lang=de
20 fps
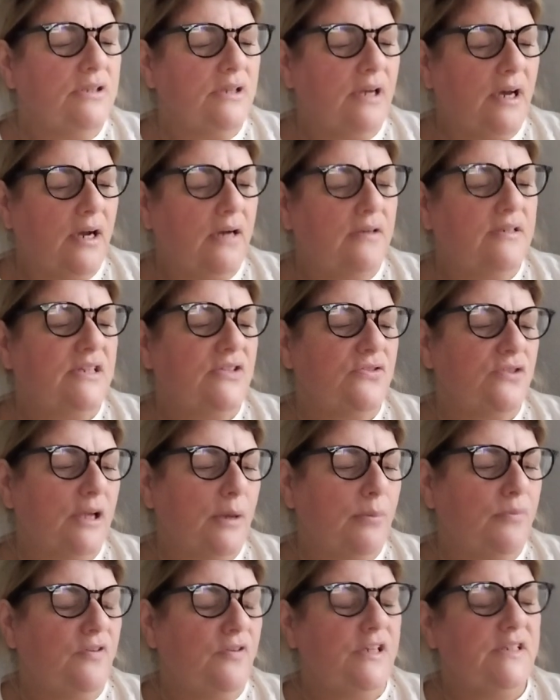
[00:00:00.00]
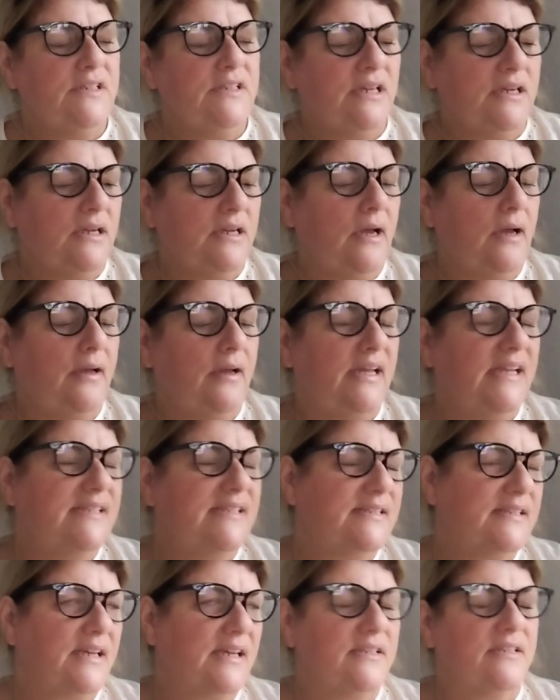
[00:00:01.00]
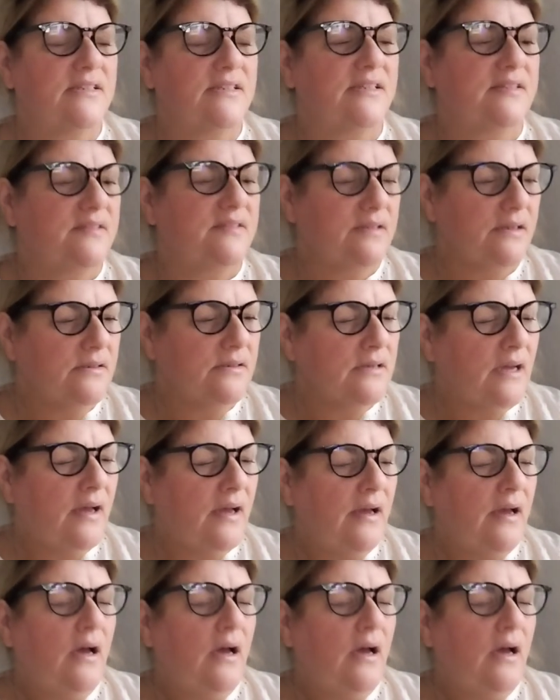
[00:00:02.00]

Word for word: Ja, deswegen war ich da erst dran interessiert.